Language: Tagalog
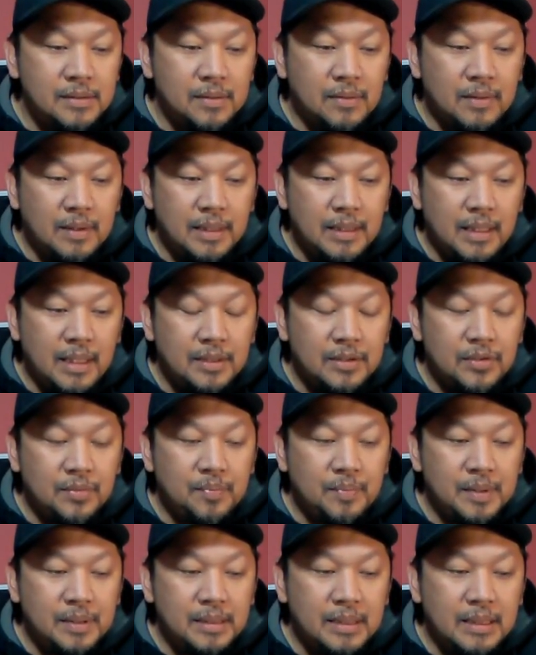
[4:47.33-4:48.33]
So, kaya
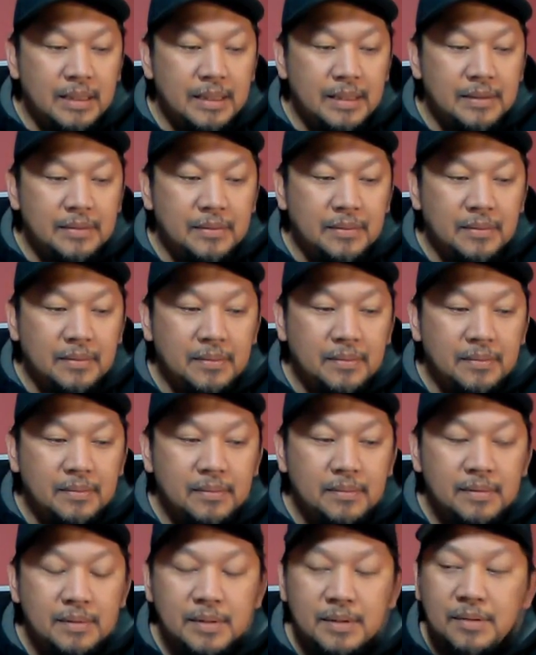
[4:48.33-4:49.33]
ito pinili ko
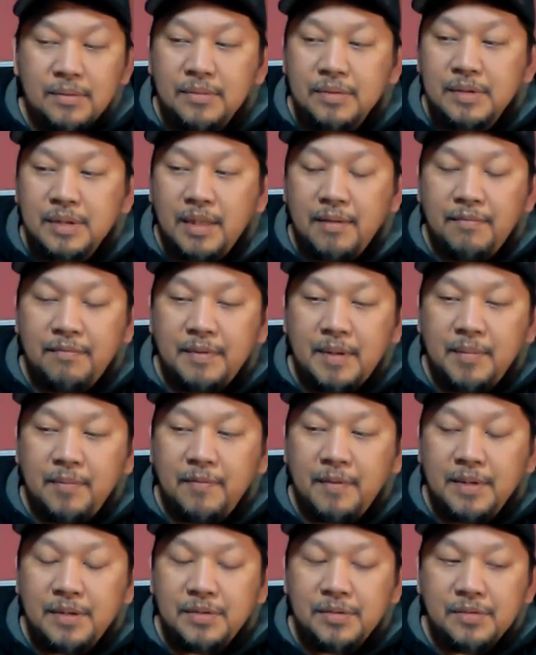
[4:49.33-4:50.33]
yung safety
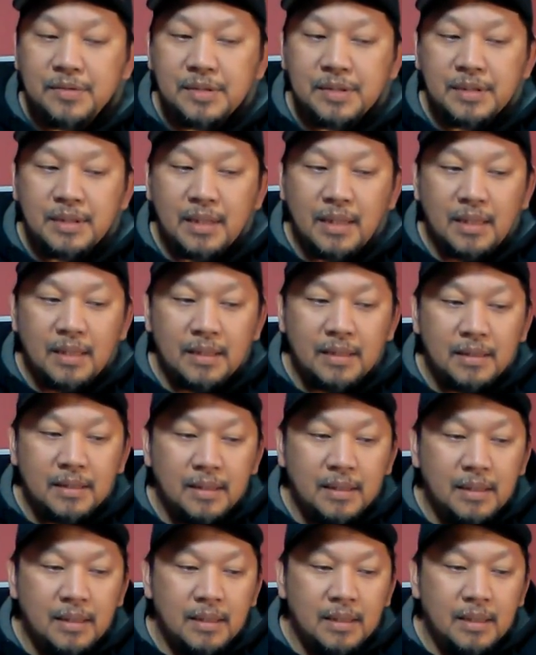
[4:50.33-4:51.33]
features niya
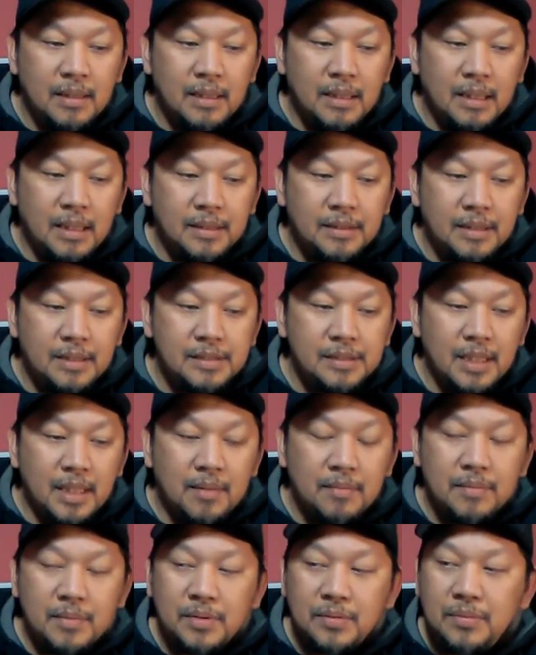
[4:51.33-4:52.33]
at the
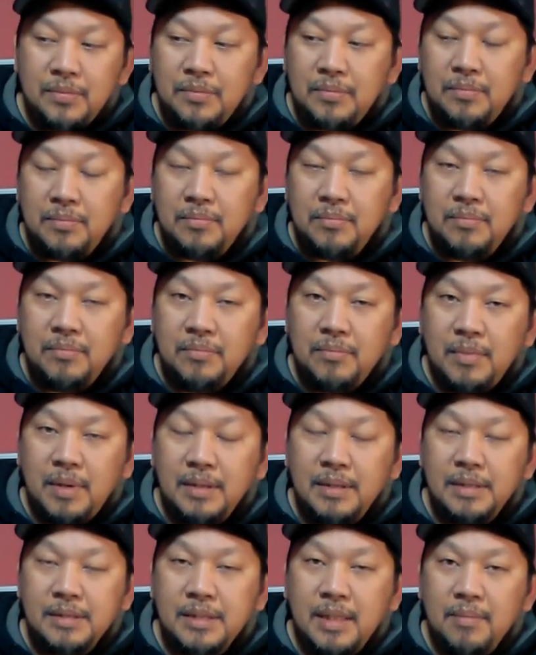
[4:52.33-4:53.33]
same yung
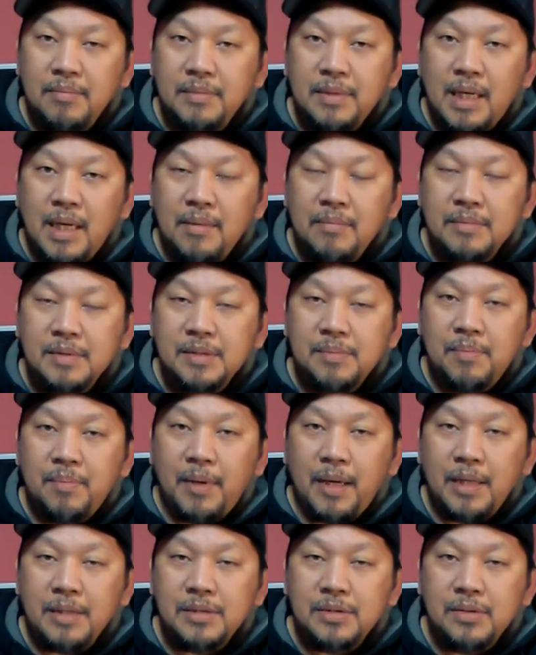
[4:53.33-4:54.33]
at the same time
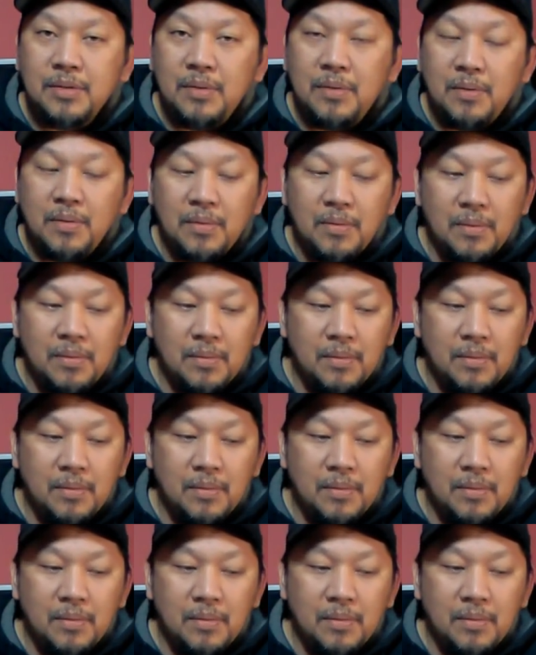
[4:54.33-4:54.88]
presyo